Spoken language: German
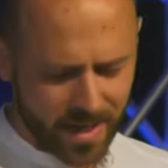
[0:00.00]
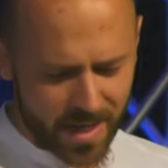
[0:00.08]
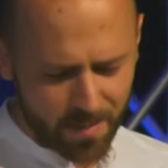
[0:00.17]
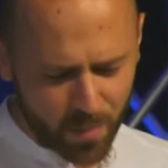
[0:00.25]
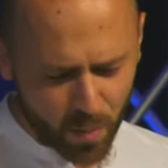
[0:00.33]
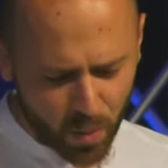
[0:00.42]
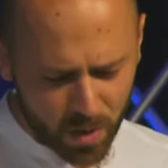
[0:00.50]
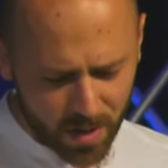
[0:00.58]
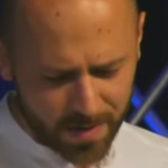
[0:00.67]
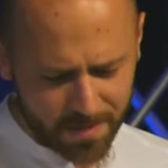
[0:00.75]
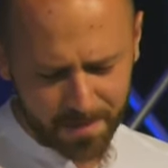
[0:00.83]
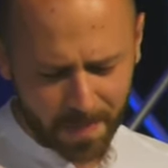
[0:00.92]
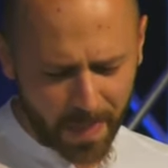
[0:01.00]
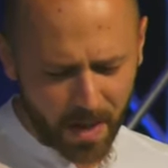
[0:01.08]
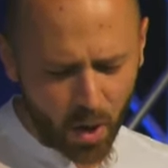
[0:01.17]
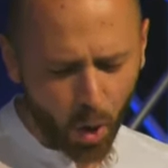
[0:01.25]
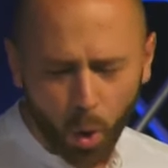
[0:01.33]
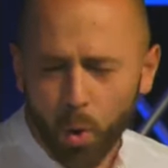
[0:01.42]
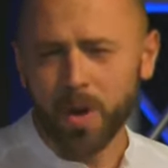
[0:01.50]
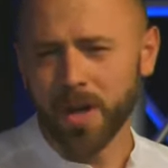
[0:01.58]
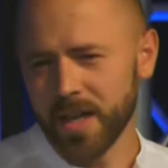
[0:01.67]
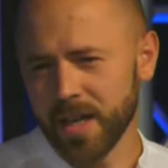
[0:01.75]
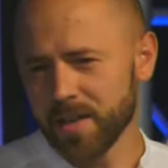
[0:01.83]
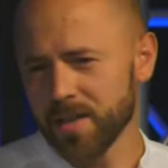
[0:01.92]
im Buch
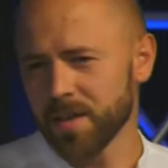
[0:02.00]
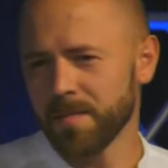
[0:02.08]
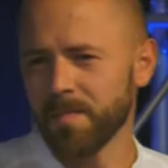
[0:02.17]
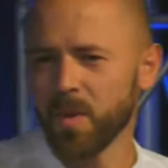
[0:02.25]
Hohelied